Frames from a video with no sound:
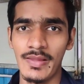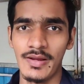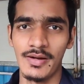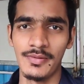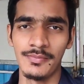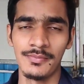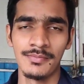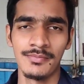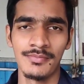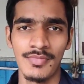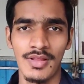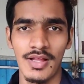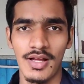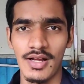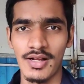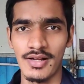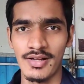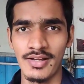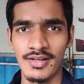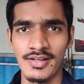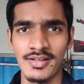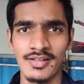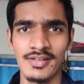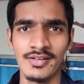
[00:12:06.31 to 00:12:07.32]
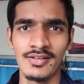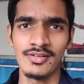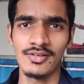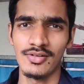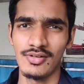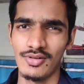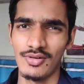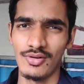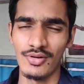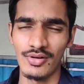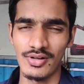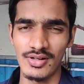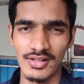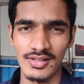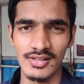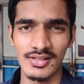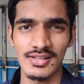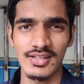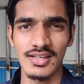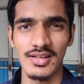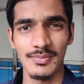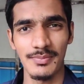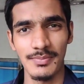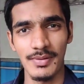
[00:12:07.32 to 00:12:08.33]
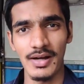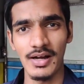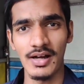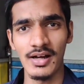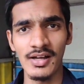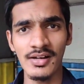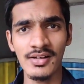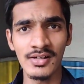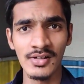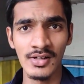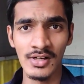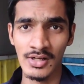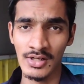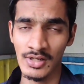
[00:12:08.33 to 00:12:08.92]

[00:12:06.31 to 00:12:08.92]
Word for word: हम आ गए हैं होटल के बाहर